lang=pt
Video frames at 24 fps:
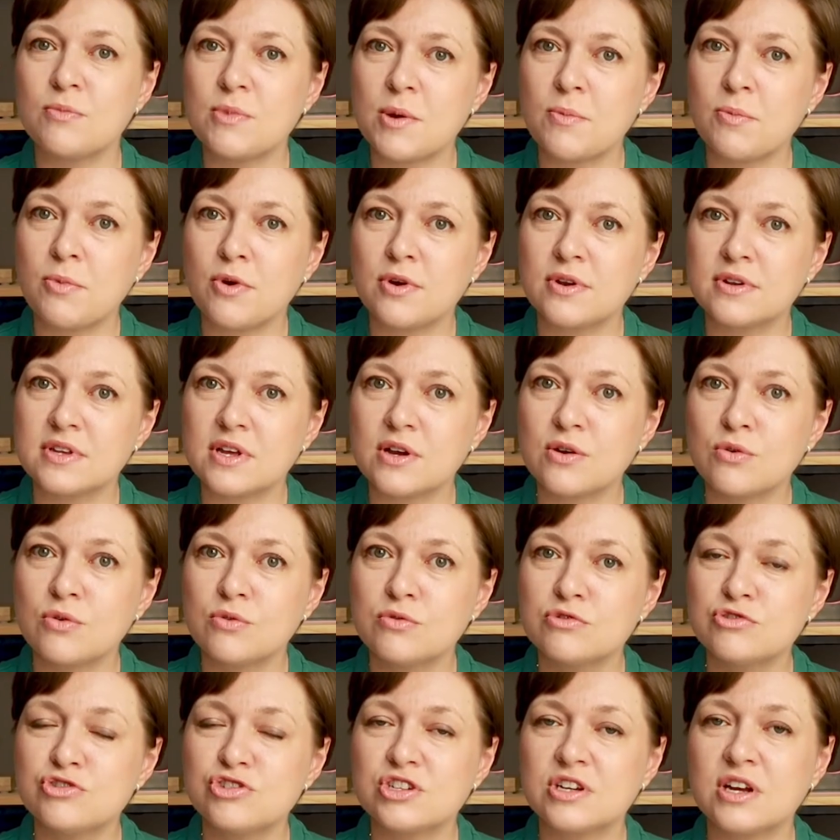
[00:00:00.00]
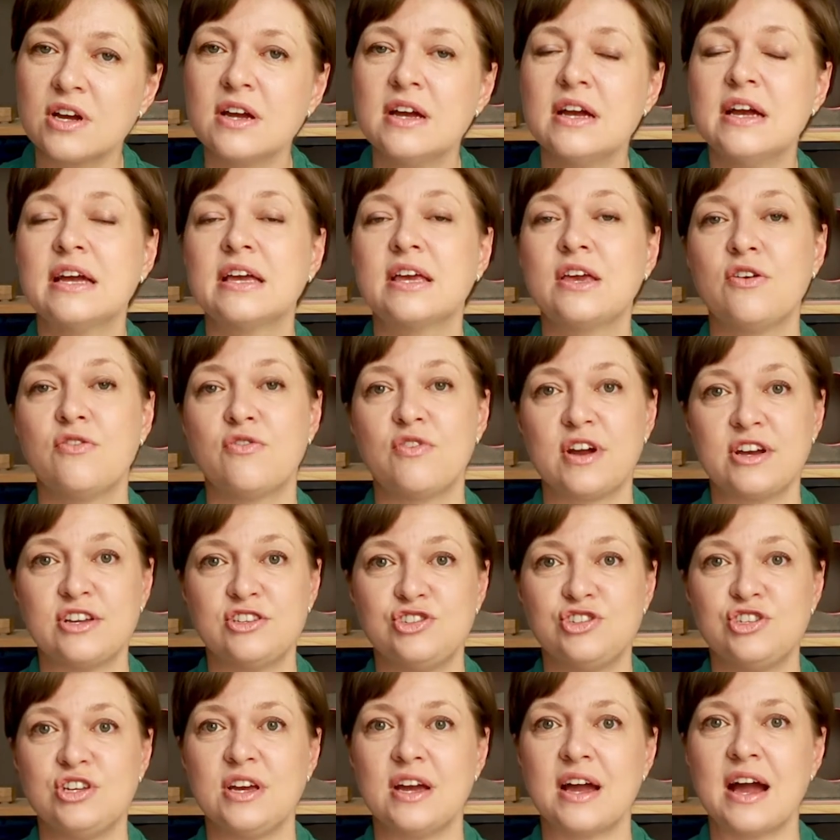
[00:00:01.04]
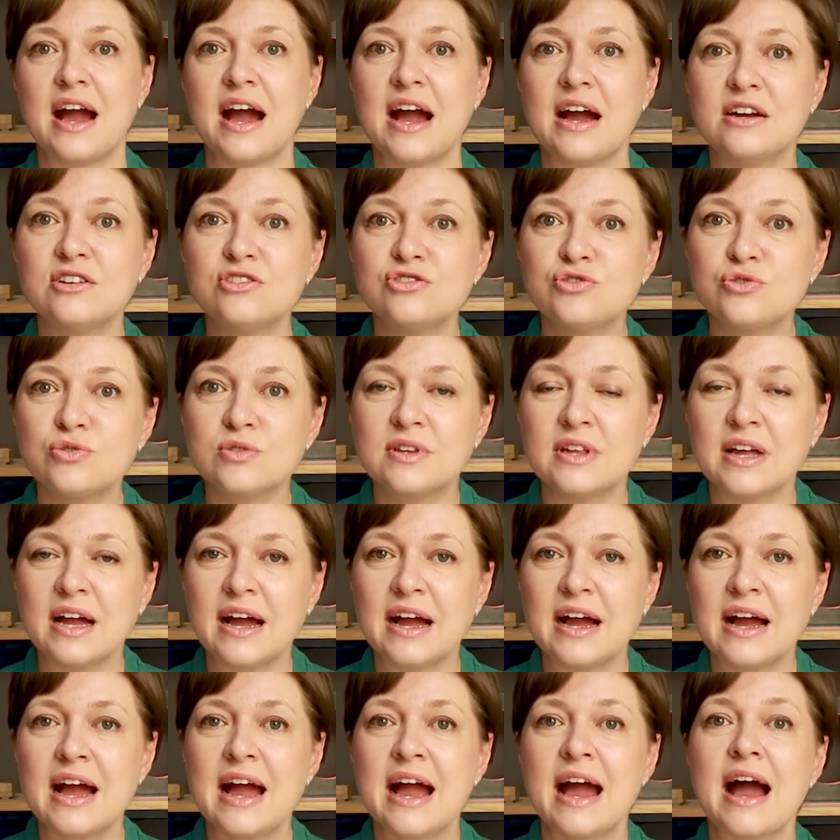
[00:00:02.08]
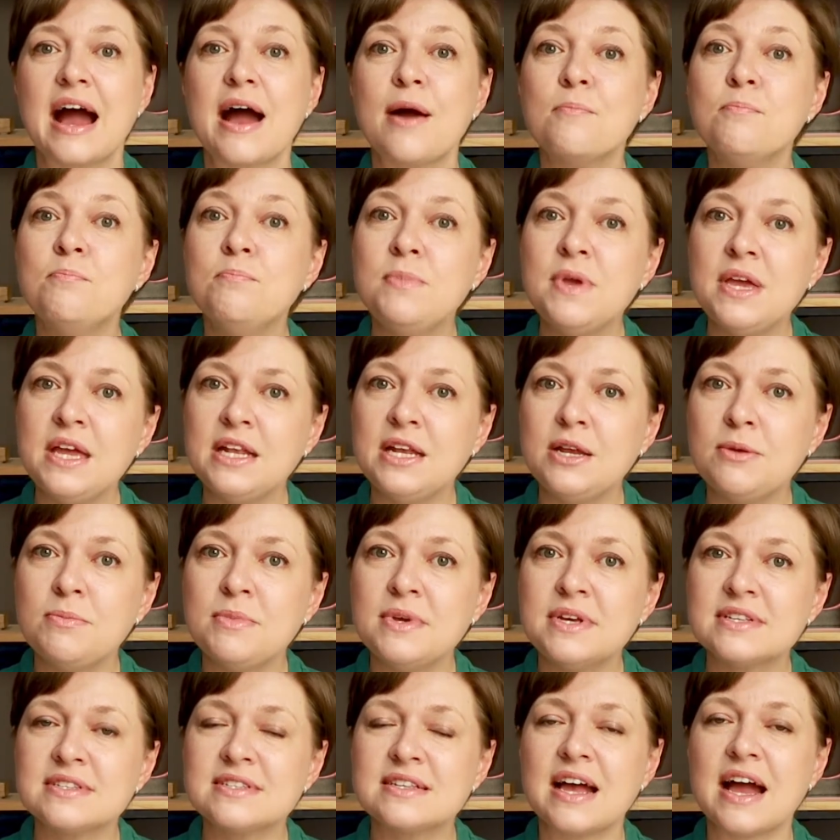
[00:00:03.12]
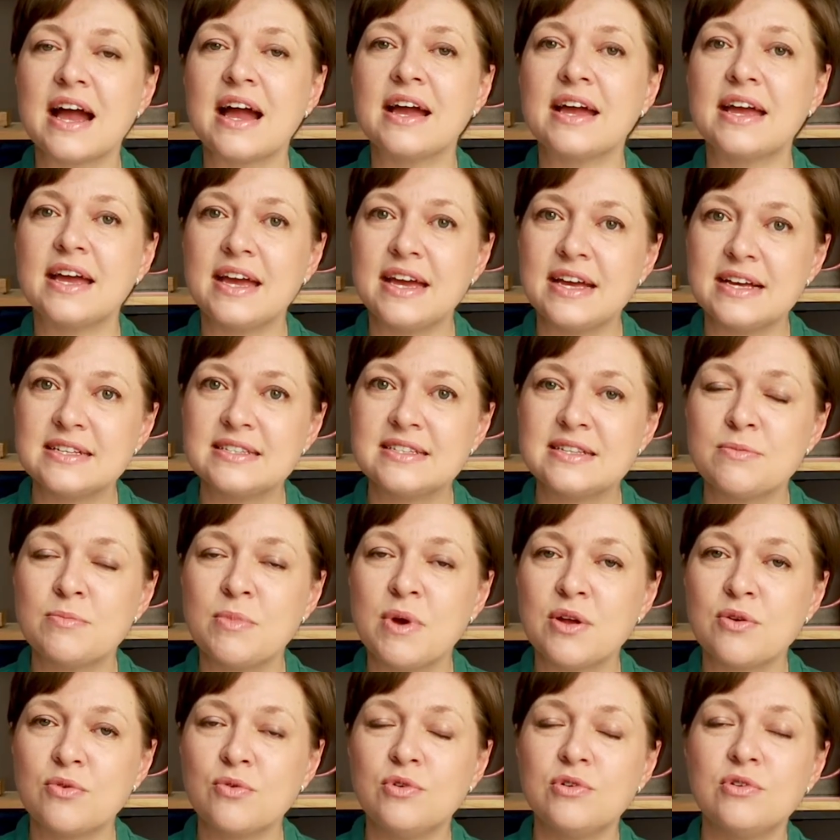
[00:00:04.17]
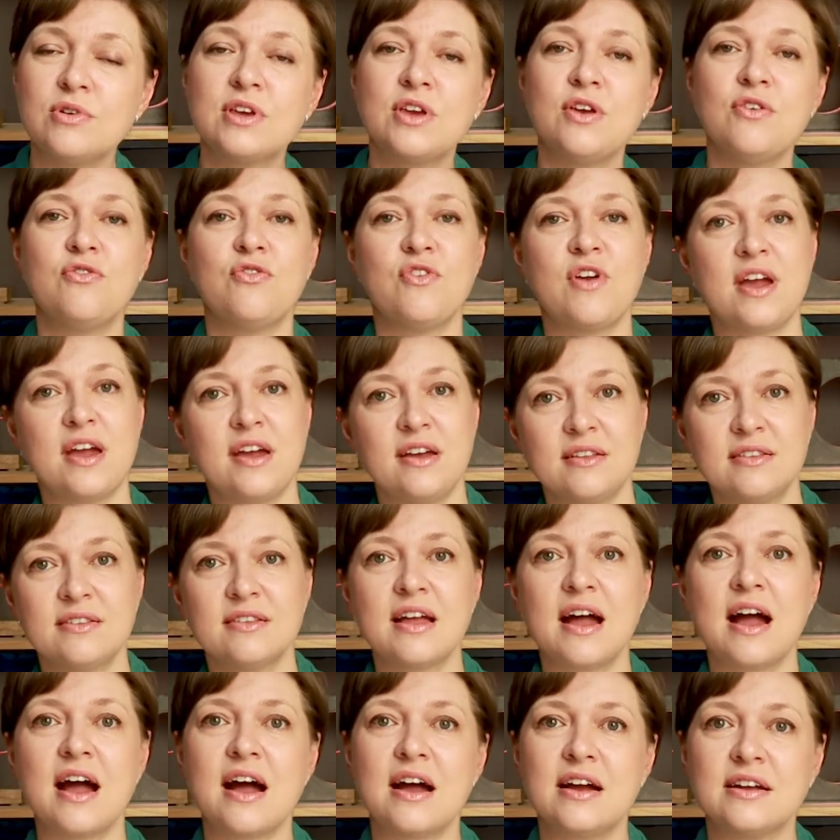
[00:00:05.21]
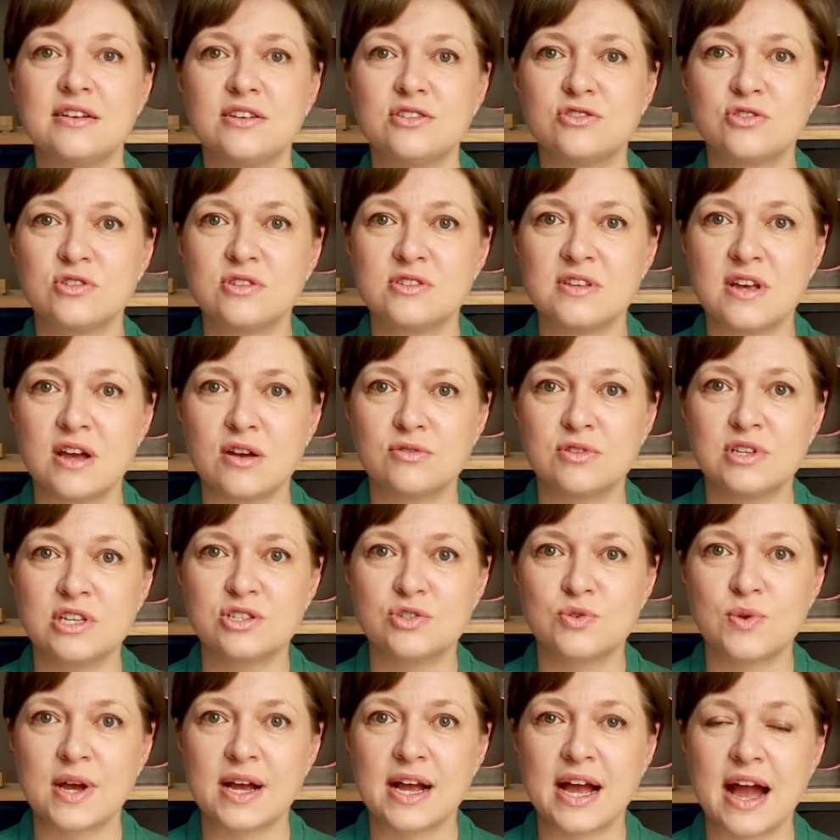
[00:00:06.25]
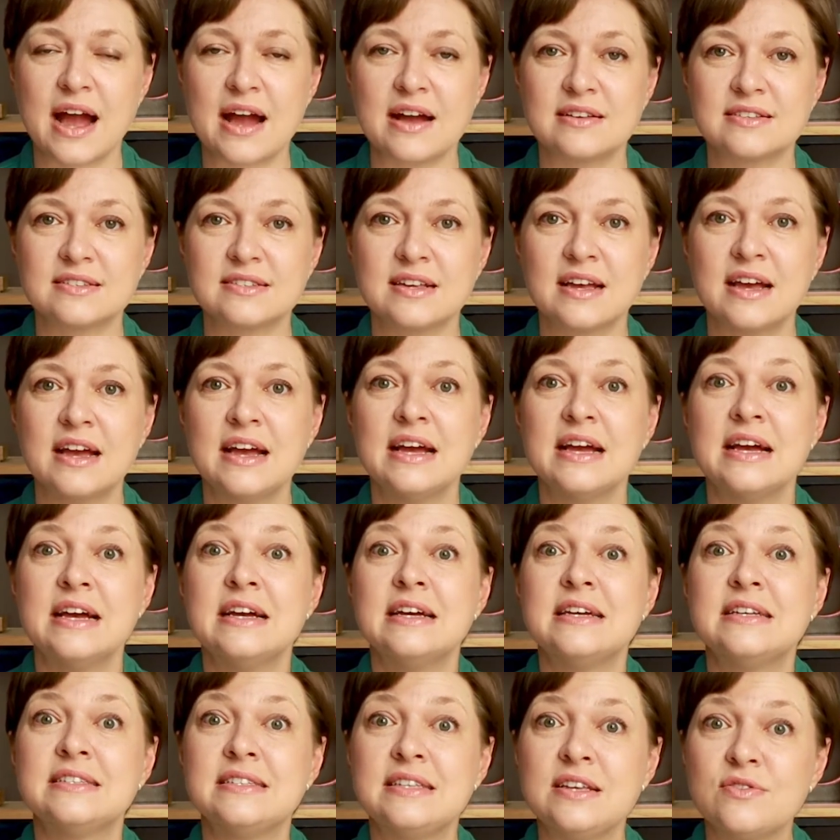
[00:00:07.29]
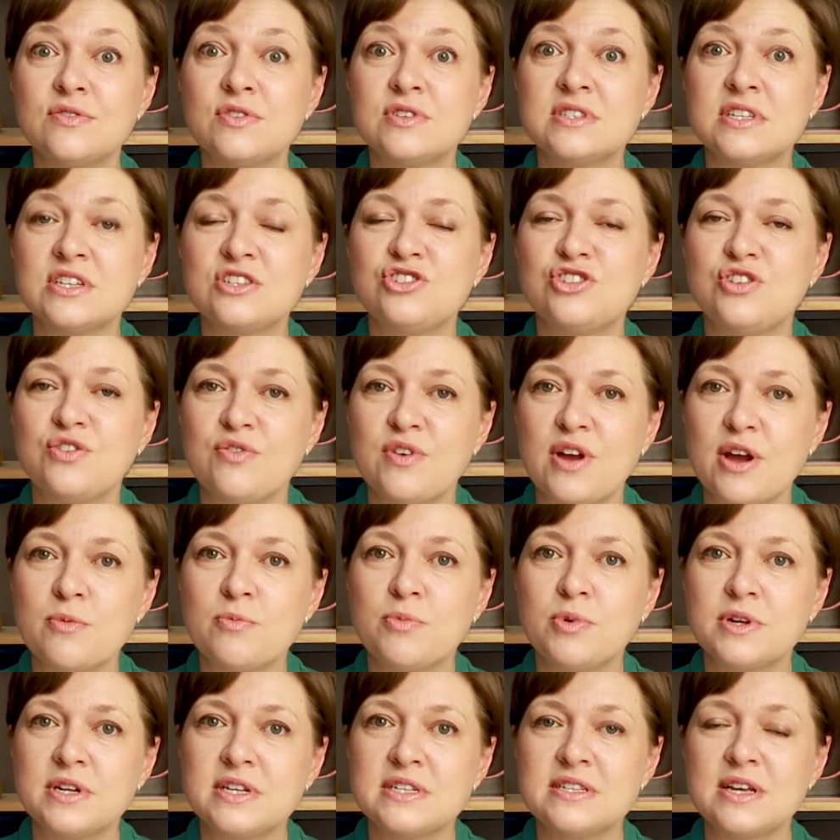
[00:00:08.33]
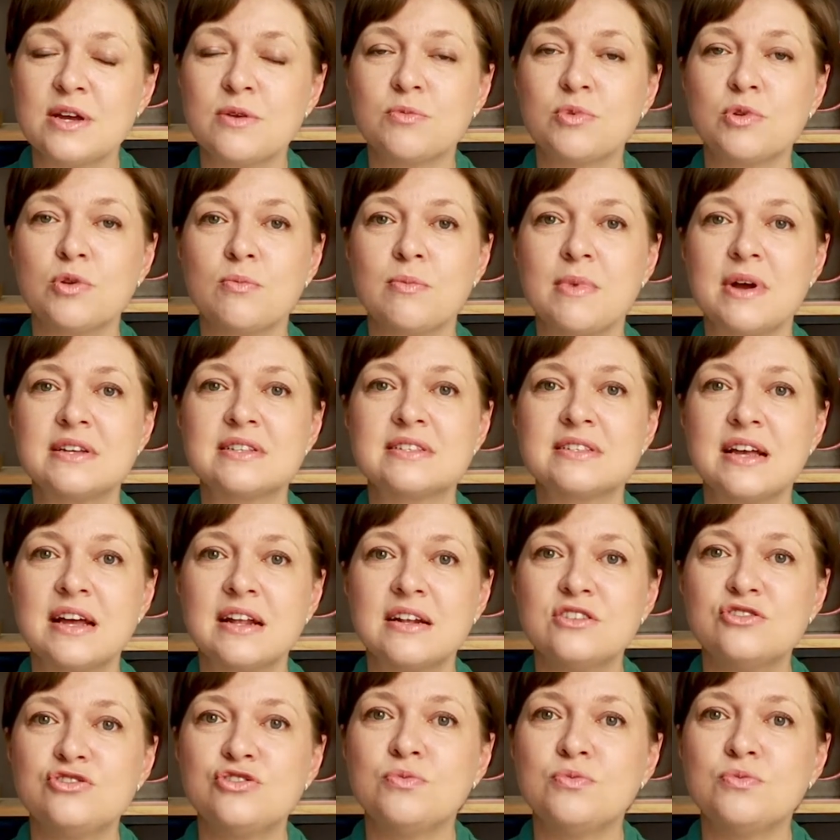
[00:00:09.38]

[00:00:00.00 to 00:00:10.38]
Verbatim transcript: uma porta acústica que vai te ajudar a minimizar esse barulho que vem da área social da sua casa. Se você tiver, por exemplo, uma sala